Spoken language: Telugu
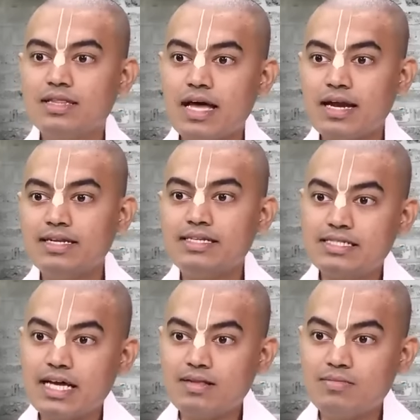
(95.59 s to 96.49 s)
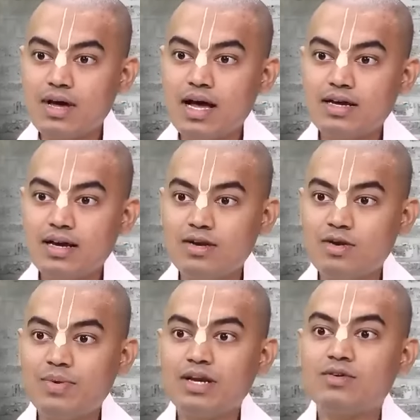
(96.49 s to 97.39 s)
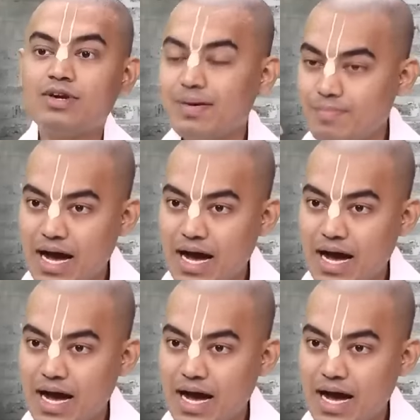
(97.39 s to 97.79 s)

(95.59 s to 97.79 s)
దాన్ని సద్మార్గంలో పెట్టుకునే